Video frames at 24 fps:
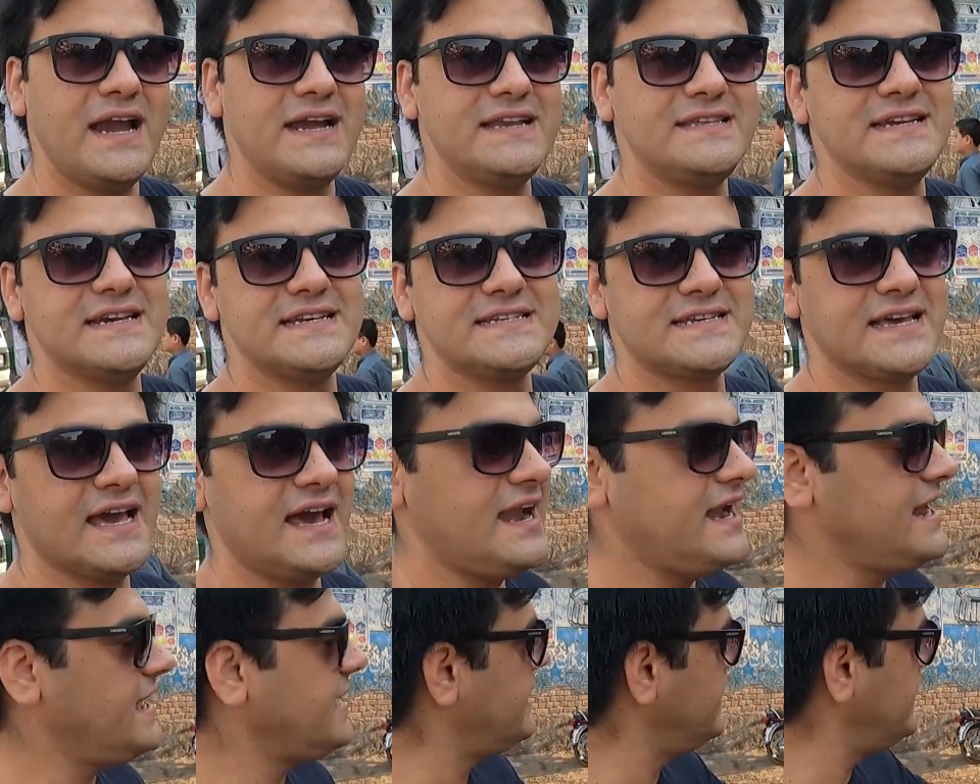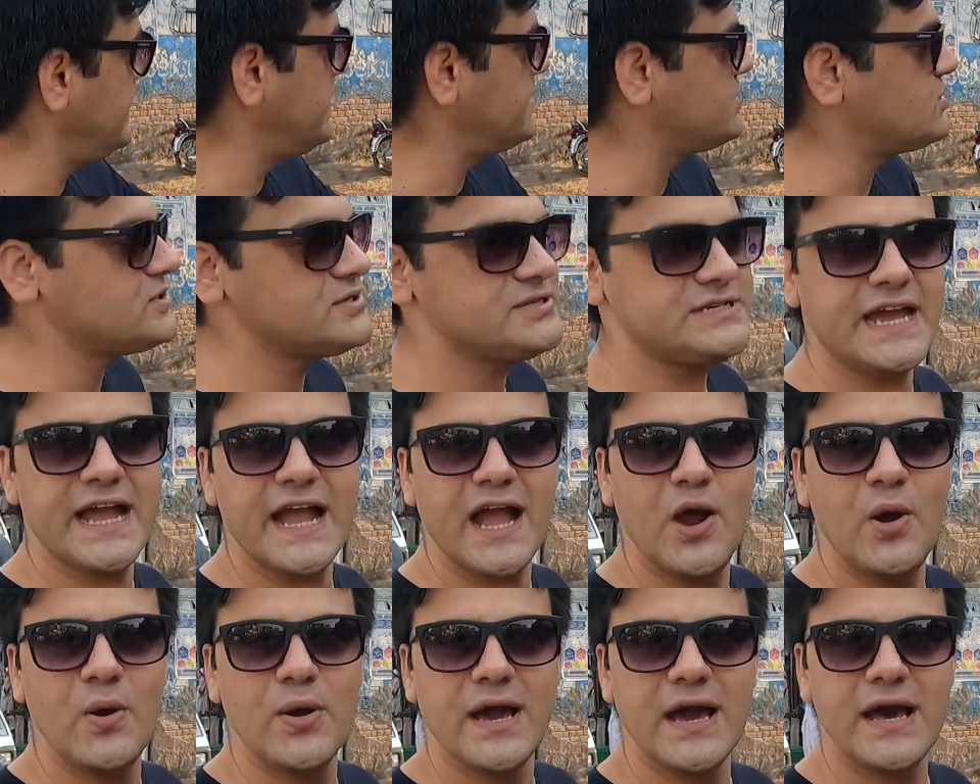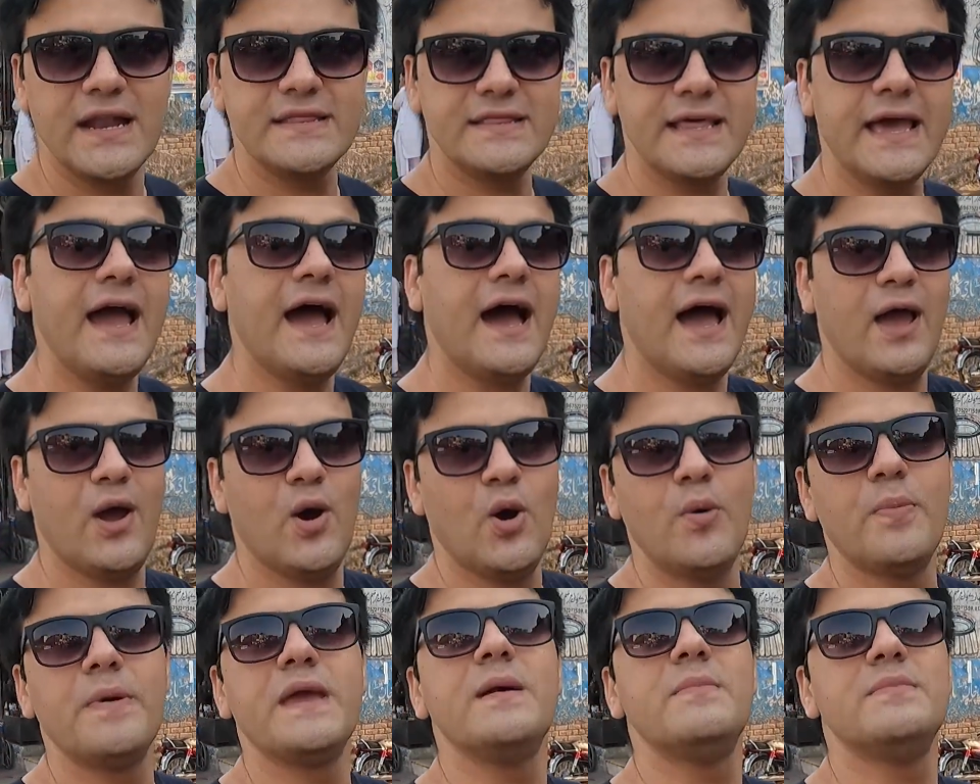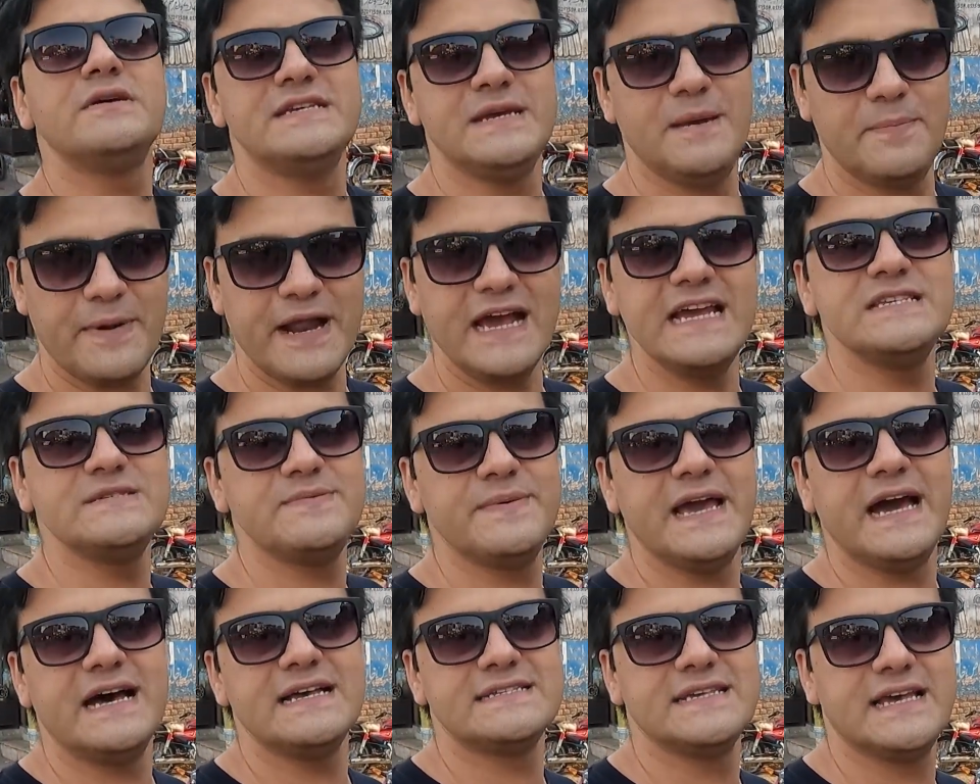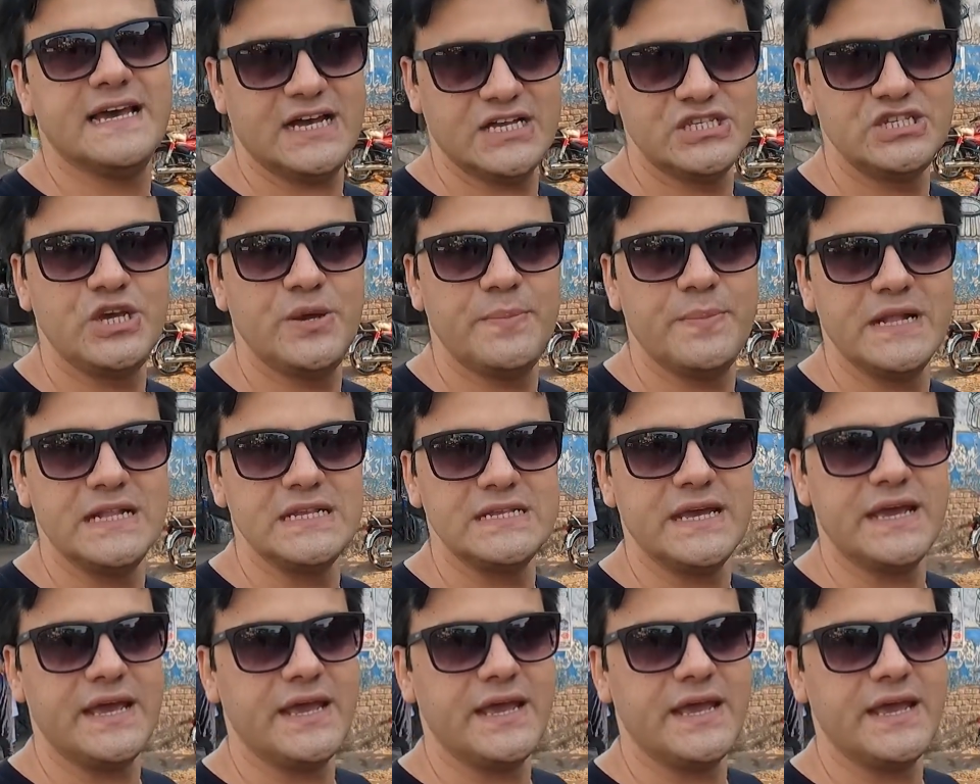एडजस्ट करने के लिए तो चेकआउट करते हैं आई होप कि मुझे प्राइस भी यहाँ से अच्छी मिल